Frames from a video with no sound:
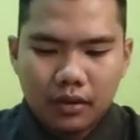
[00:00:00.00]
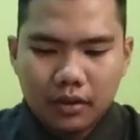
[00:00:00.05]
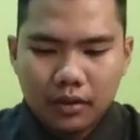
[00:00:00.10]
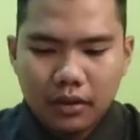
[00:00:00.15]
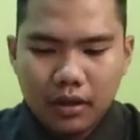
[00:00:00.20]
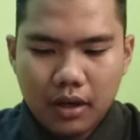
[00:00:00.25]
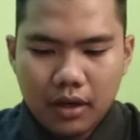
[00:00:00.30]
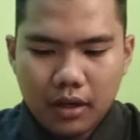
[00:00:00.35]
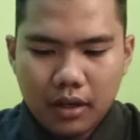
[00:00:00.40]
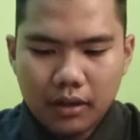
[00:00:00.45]

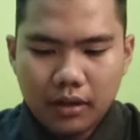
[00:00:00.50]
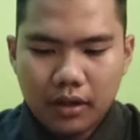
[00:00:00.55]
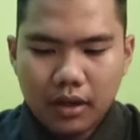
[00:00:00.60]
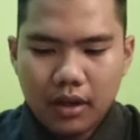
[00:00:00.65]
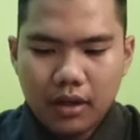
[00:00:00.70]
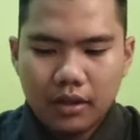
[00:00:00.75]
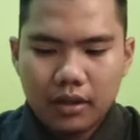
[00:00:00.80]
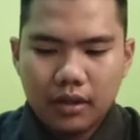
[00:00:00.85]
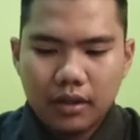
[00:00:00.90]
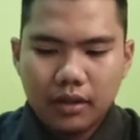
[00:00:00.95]
Dan yang
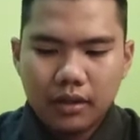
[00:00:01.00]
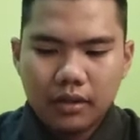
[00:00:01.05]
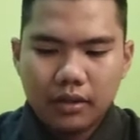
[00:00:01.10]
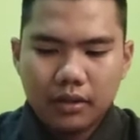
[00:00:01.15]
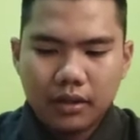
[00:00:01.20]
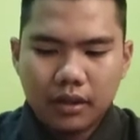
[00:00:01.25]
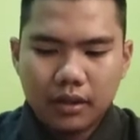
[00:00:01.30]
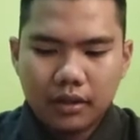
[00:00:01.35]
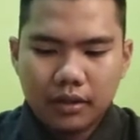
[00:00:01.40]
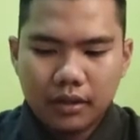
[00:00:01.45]
terakhir,
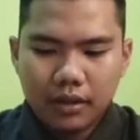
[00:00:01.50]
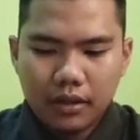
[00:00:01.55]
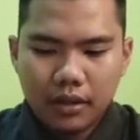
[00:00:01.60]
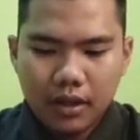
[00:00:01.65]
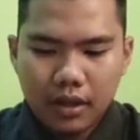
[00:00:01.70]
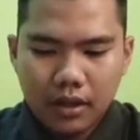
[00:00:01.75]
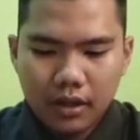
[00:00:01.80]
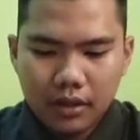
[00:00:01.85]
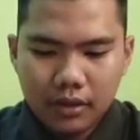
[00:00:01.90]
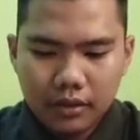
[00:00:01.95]
yang
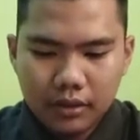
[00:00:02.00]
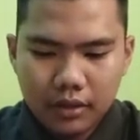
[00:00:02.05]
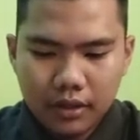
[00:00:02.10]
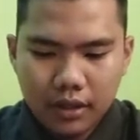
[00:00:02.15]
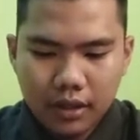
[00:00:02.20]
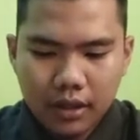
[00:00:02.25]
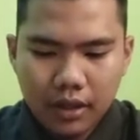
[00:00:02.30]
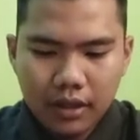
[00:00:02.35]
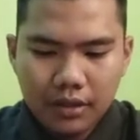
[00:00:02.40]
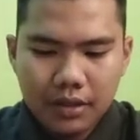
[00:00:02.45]
ketiga,
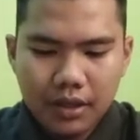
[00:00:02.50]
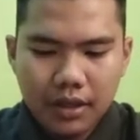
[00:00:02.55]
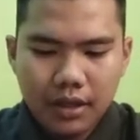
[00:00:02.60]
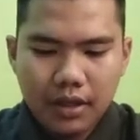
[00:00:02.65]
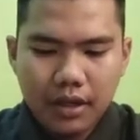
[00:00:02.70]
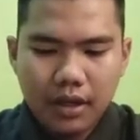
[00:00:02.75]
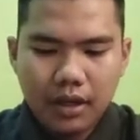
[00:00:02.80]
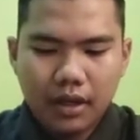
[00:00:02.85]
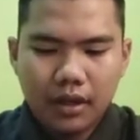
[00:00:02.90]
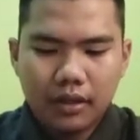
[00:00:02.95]
sedekah
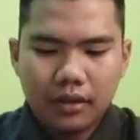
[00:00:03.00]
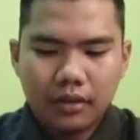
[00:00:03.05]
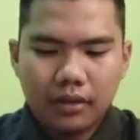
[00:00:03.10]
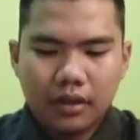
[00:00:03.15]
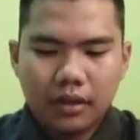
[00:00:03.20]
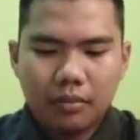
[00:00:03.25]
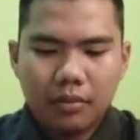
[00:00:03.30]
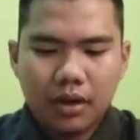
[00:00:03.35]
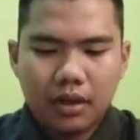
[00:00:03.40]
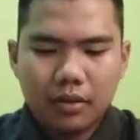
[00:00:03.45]
jariah
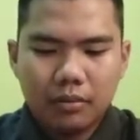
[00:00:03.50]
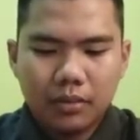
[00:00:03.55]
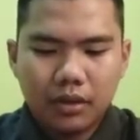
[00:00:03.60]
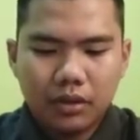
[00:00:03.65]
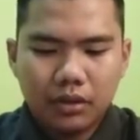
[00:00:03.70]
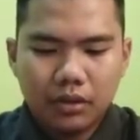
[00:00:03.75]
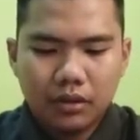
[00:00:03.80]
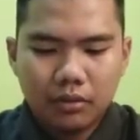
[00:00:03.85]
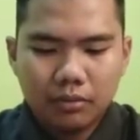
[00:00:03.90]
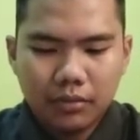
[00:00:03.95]
terbagi
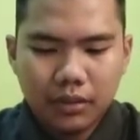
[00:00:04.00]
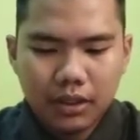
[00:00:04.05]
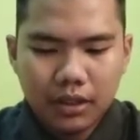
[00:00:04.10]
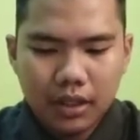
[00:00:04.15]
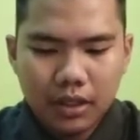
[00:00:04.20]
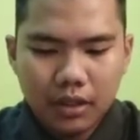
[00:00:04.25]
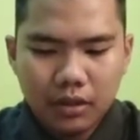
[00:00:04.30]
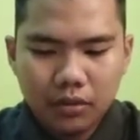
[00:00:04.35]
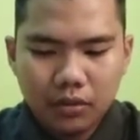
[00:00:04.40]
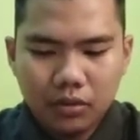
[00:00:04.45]

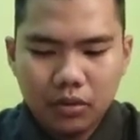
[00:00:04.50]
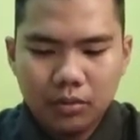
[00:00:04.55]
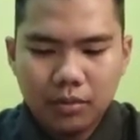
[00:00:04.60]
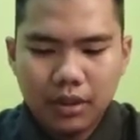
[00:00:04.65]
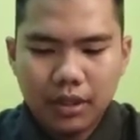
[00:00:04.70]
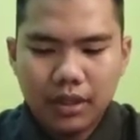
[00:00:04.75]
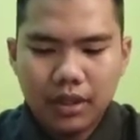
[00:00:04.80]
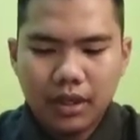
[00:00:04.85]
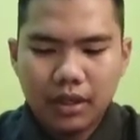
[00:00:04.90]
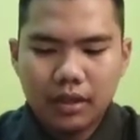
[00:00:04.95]
menjadi tujuh
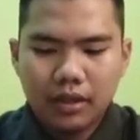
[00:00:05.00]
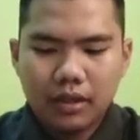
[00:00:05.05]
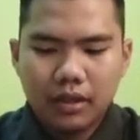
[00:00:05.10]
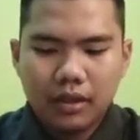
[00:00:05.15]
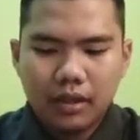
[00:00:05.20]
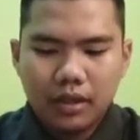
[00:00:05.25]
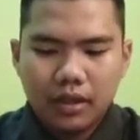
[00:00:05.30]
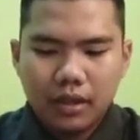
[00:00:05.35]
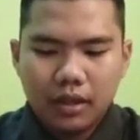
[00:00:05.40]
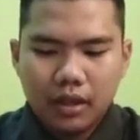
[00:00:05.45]
bagian.
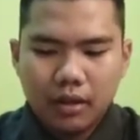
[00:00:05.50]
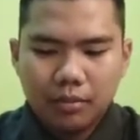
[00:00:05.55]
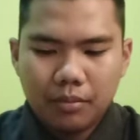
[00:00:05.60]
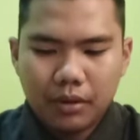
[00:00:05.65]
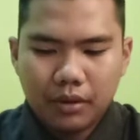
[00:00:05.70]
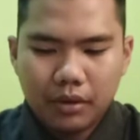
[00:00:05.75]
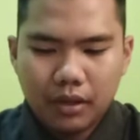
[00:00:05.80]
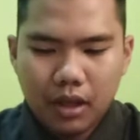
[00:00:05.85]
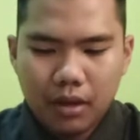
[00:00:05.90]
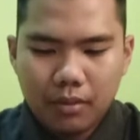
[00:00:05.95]
Yang
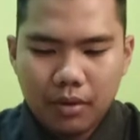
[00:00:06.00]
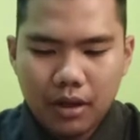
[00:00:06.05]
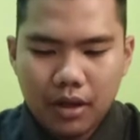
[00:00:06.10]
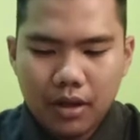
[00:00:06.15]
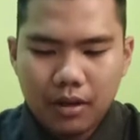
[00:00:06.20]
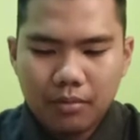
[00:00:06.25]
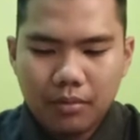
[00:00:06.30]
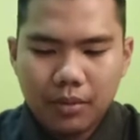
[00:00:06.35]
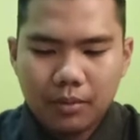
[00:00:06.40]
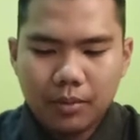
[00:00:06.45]

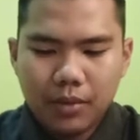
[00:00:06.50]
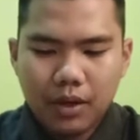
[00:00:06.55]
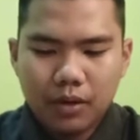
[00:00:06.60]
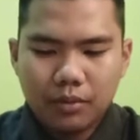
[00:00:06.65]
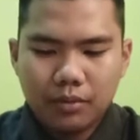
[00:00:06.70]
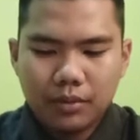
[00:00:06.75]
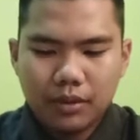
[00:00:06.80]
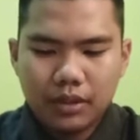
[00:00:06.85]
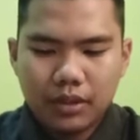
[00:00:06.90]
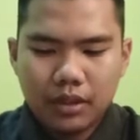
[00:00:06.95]
pertama,
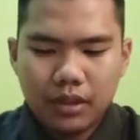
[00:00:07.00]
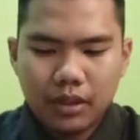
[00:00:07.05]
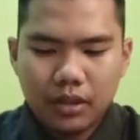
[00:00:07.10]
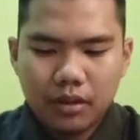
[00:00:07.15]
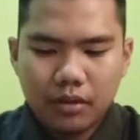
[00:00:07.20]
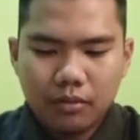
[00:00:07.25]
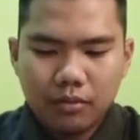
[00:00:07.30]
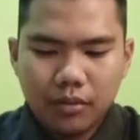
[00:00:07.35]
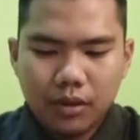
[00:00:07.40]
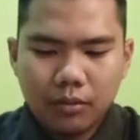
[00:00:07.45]
membangun
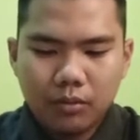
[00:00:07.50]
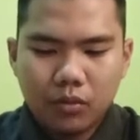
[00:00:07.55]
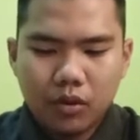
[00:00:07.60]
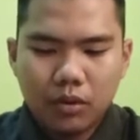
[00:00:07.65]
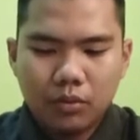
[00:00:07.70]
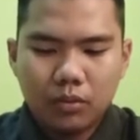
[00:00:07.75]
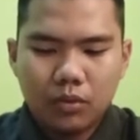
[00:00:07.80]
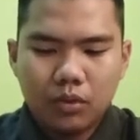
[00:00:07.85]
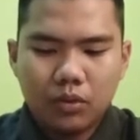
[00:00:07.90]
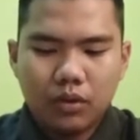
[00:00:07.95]
masjid,
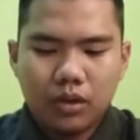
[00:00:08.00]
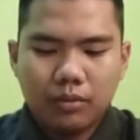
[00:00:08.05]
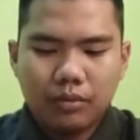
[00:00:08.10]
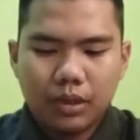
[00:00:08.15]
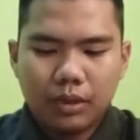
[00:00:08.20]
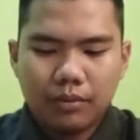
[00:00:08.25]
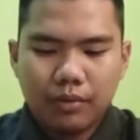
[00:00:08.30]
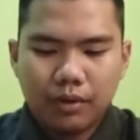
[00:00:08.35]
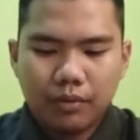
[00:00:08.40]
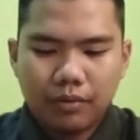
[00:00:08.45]
membuat buku yang
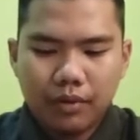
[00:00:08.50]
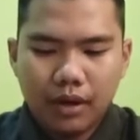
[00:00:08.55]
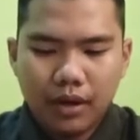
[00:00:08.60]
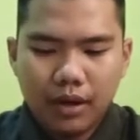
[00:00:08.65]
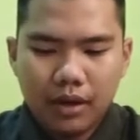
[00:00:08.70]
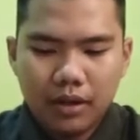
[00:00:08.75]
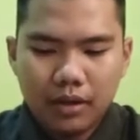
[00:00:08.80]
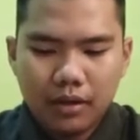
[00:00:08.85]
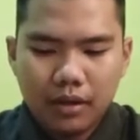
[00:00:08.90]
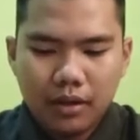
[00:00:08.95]

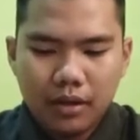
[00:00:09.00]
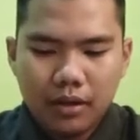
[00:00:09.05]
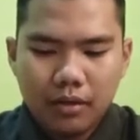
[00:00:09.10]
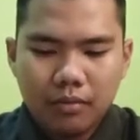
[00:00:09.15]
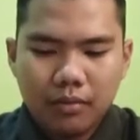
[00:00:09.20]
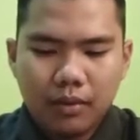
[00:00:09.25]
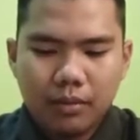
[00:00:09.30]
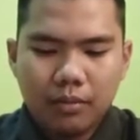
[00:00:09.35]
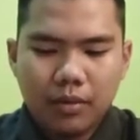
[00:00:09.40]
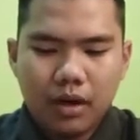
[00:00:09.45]
bermanfaat,
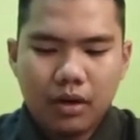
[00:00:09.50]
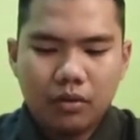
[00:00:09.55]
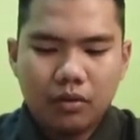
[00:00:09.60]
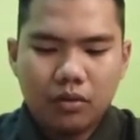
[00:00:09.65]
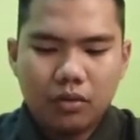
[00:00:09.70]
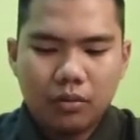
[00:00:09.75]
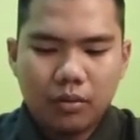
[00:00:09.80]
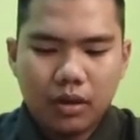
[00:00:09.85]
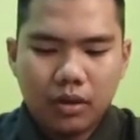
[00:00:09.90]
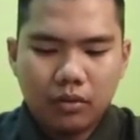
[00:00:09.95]
membangun
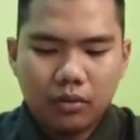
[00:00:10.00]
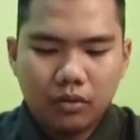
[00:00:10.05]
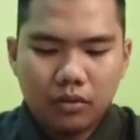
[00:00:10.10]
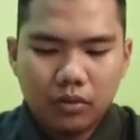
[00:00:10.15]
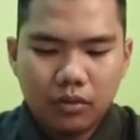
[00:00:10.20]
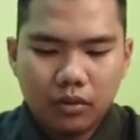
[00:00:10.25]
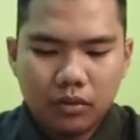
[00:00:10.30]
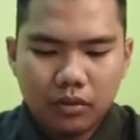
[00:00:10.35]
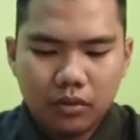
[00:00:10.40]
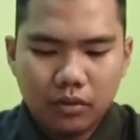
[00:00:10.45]
rumah
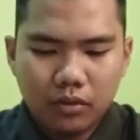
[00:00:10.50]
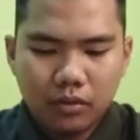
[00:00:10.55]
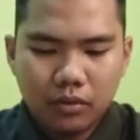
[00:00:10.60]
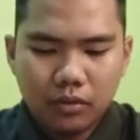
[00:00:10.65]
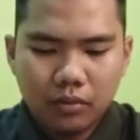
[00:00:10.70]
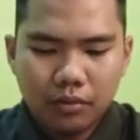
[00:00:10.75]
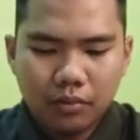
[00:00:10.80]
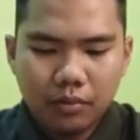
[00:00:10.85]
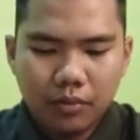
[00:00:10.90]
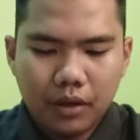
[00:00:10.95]
untuk
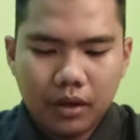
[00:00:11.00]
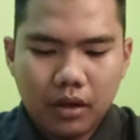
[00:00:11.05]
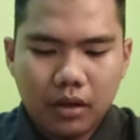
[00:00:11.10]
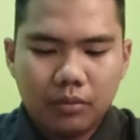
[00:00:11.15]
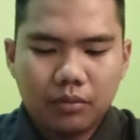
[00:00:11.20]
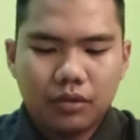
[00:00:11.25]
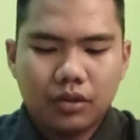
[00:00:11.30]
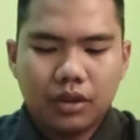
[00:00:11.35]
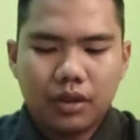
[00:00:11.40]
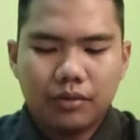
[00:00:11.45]
para
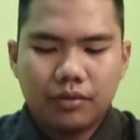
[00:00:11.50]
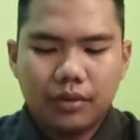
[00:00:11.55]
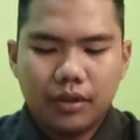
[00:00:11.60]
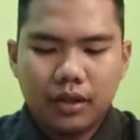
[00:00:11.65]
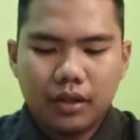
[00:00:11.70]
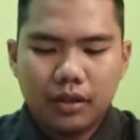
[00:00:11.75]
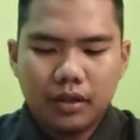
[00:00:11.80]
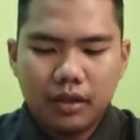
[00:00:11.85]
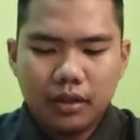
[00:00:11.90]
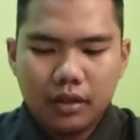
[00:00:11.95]

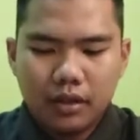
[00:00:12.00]
musafir.